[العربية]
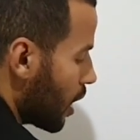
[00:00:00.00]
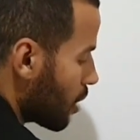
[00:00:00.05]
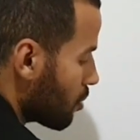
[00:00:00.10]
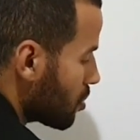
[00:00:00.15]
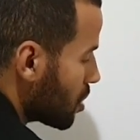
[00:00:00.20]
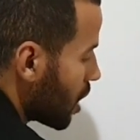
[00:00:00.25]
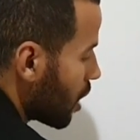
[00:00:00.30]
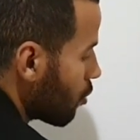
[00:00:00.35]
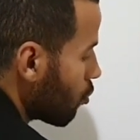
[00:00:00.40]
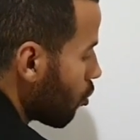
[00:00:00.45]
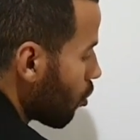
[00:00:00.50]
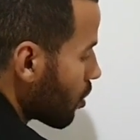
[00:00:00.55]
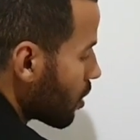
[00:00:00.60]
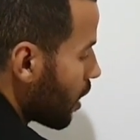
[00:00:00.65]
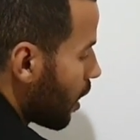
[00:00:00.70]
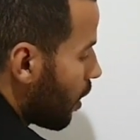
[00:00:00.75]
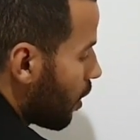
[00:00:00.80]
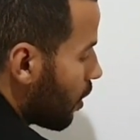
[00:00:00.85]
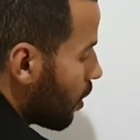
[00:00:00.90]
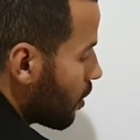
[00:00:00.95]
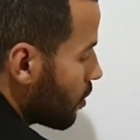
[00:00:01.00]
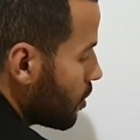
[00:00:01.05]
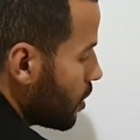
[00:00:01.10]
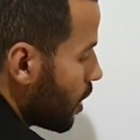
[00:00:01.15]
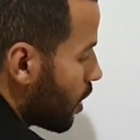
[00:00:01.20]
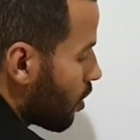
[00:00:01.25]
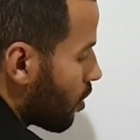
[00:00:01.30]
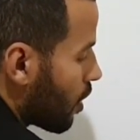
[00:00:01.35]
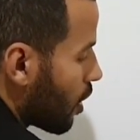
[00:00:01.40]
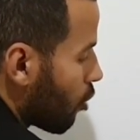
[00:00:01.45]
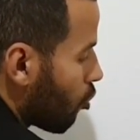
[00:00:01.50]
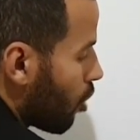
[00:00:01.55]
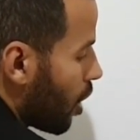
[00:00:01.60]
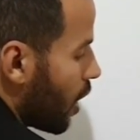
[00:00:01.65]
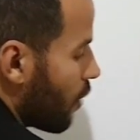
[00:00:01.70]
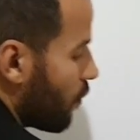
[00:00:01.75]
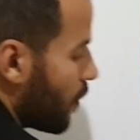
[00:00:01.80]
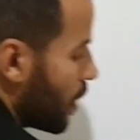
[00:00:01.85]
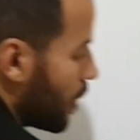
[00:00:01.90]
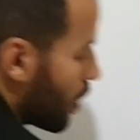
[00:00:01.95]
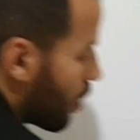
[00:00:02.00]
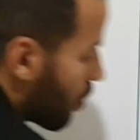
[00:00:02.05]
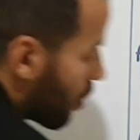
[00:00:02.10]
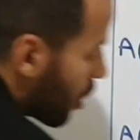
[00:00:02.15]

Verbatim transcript: كتمشي للنقطه اكس 0 اف لاكس